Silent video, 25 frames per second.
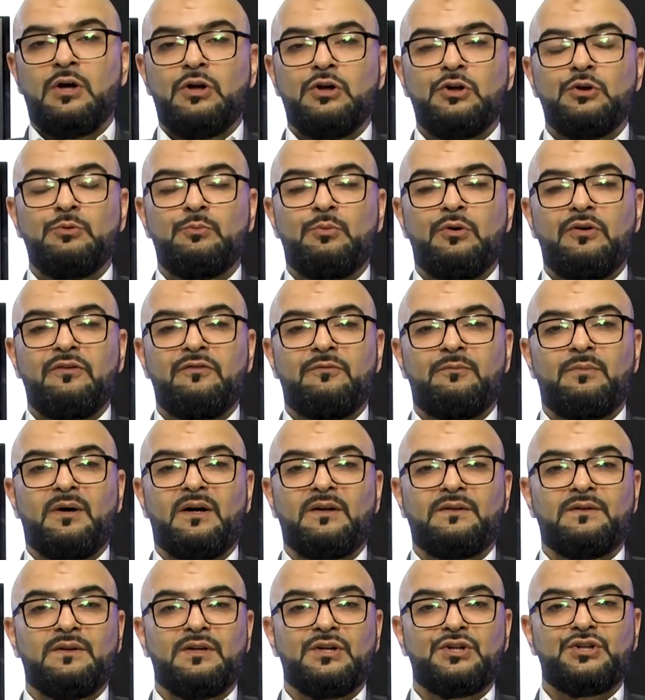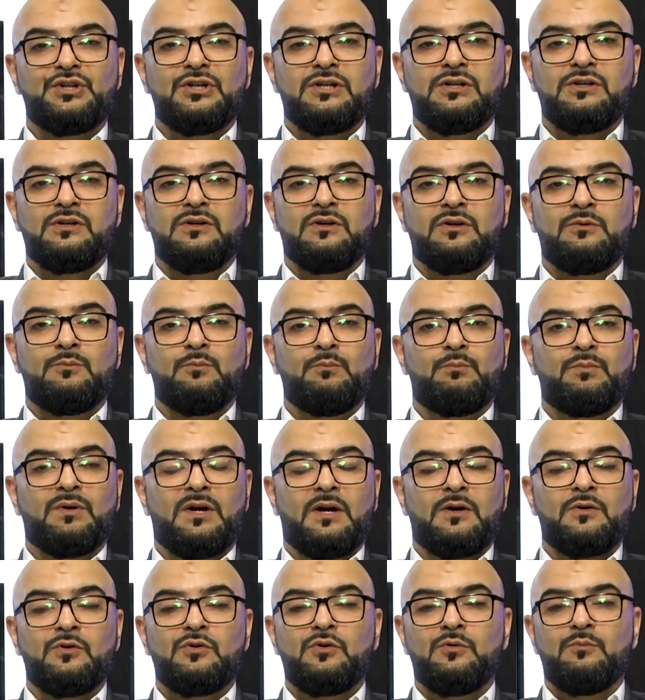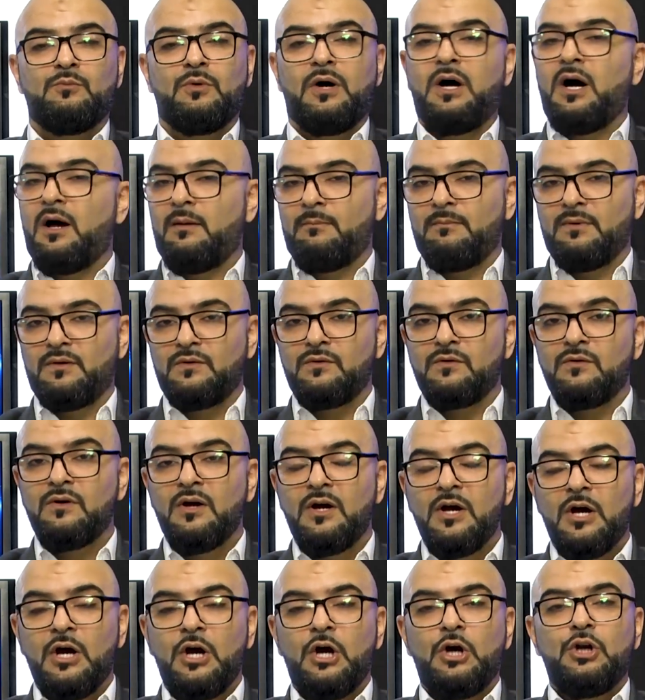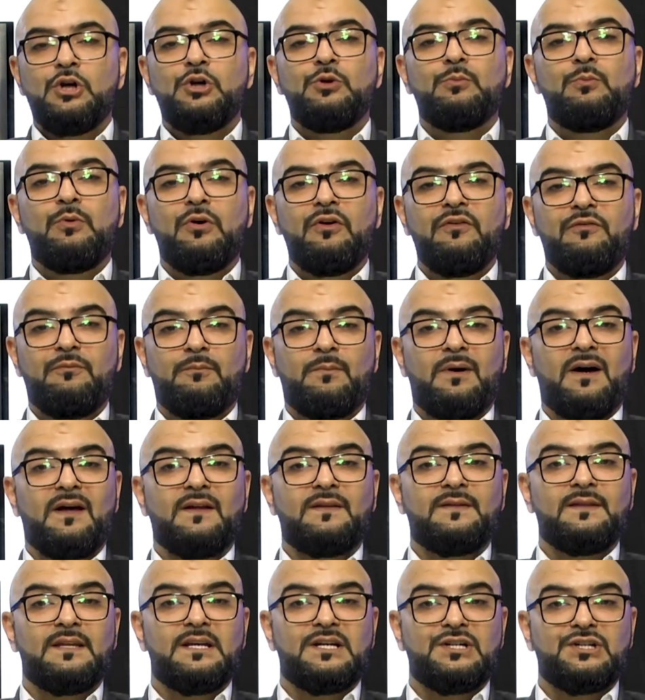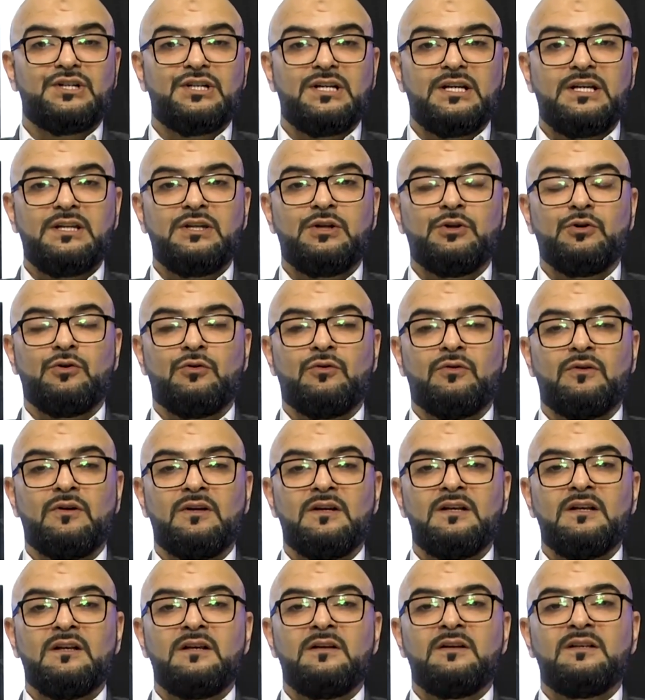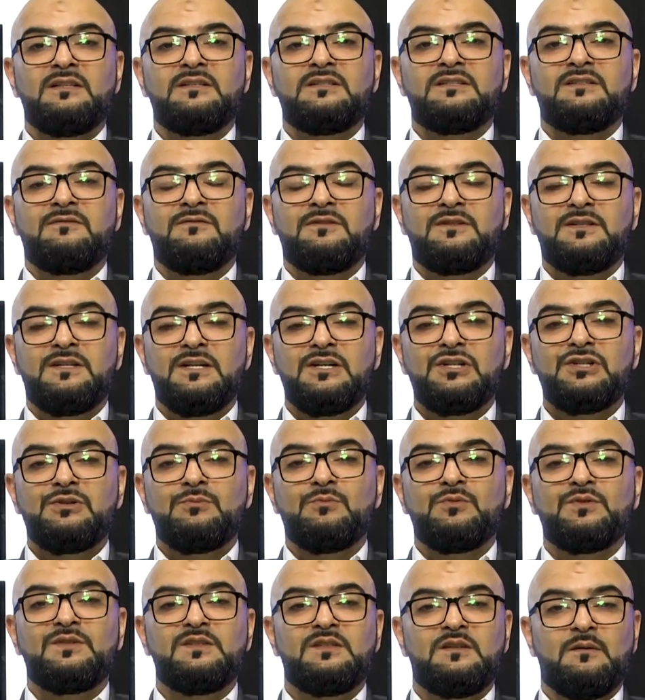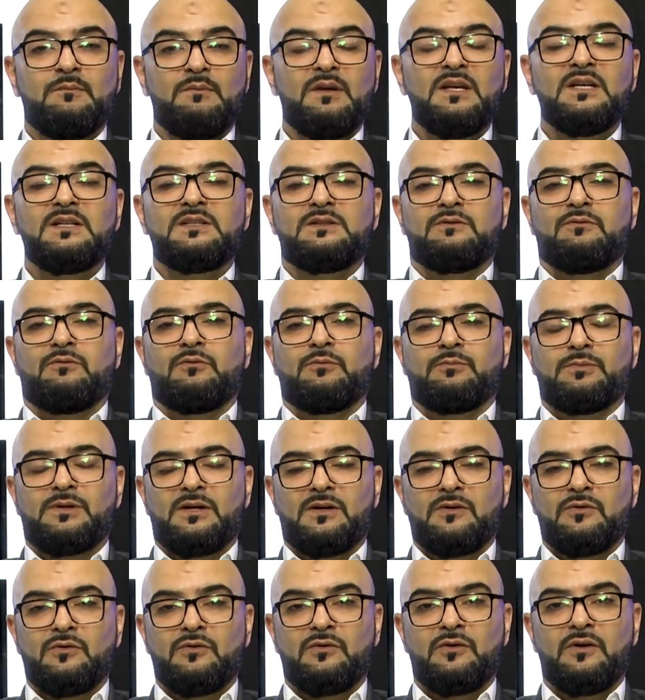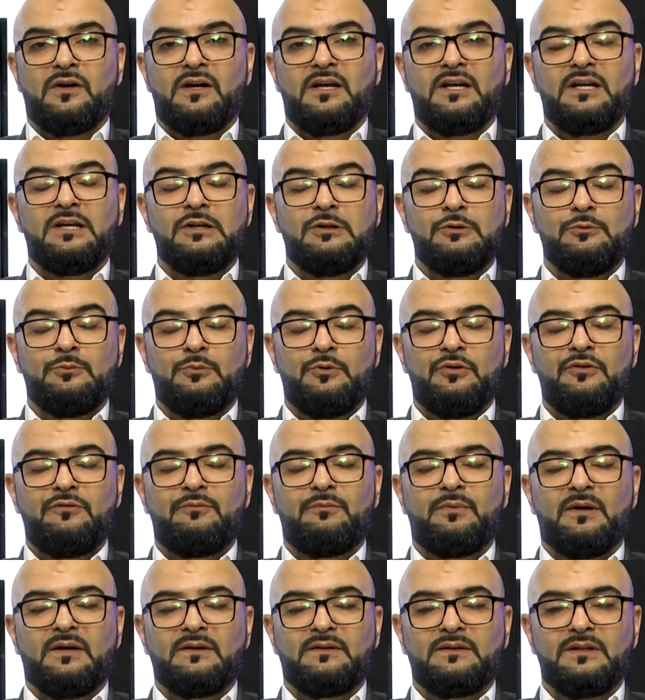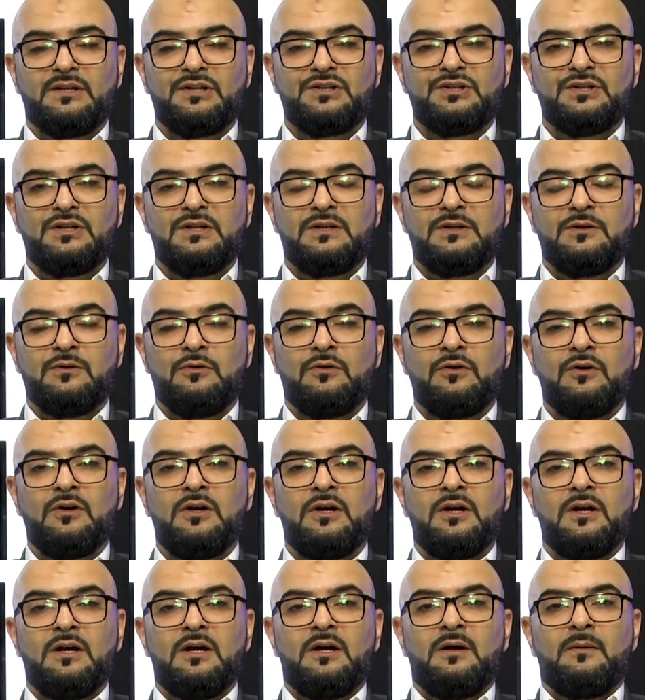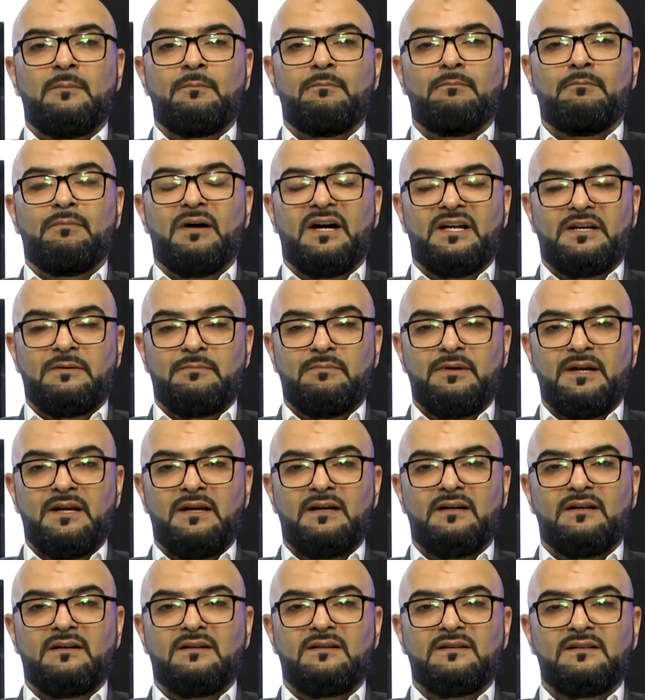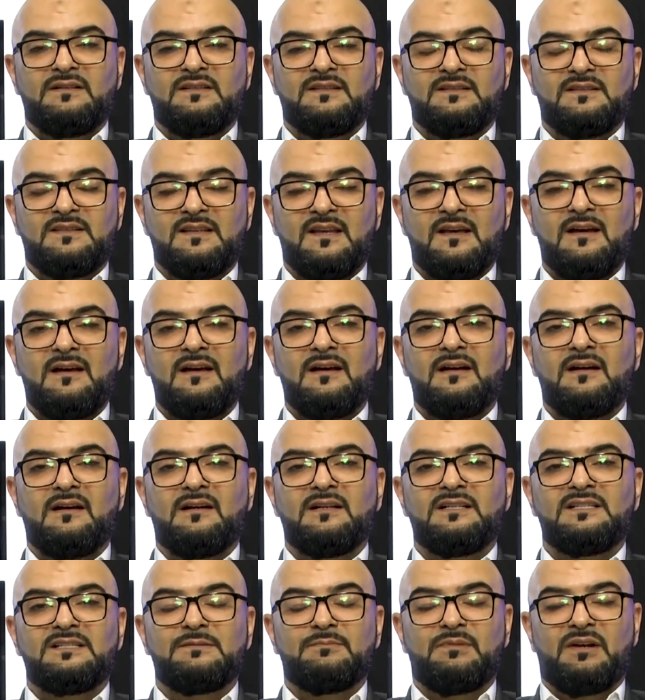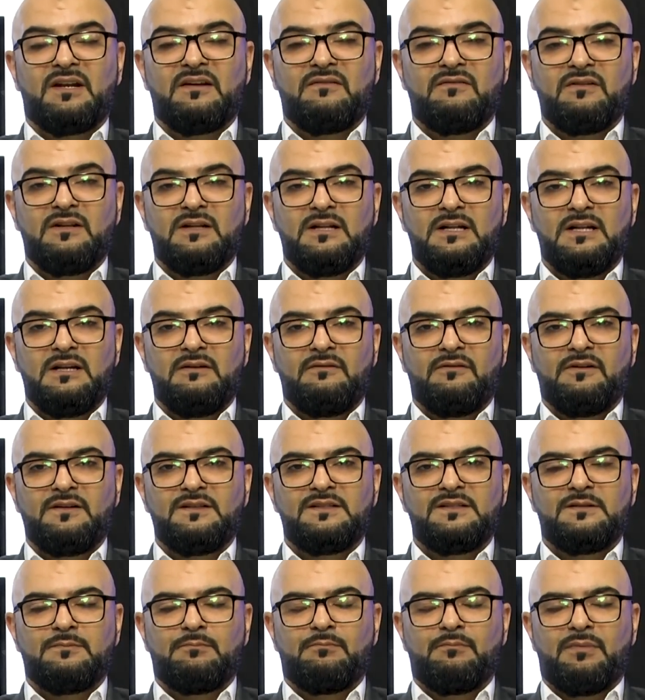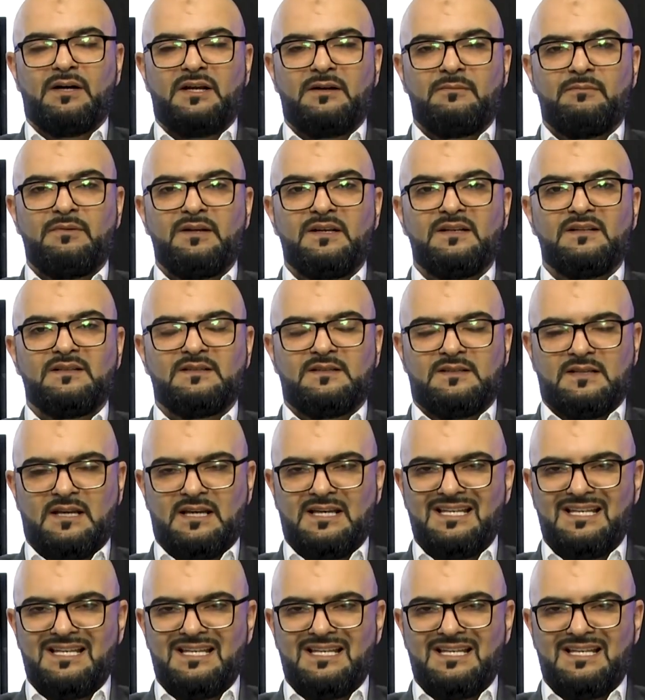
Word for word: любовь по отношению к пророку Мухаммеду, любовь по отношению к святейшему семейству пророка и любовь по отношению к борьбе за справедливость, борьбе за